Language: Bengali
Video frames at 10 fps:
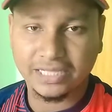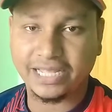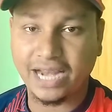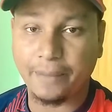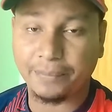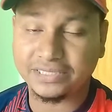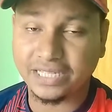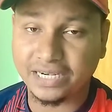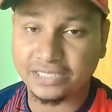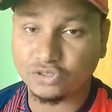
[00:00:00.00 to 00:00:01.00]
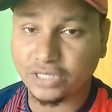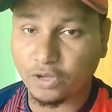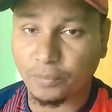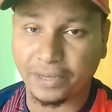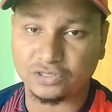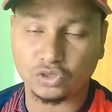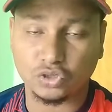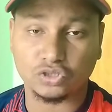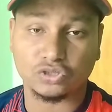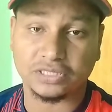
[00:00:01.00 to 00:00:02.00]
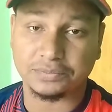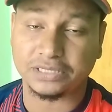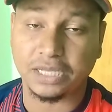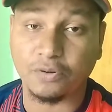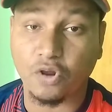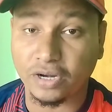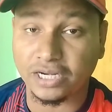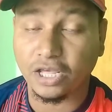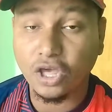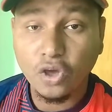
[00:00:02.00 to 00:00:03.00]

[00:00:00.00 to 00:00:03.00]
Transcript: দেখেন আপনার চ্যানেলে যদি এখন পাঁচশো ছশো সাবস্ক্রাইবার অলরেডি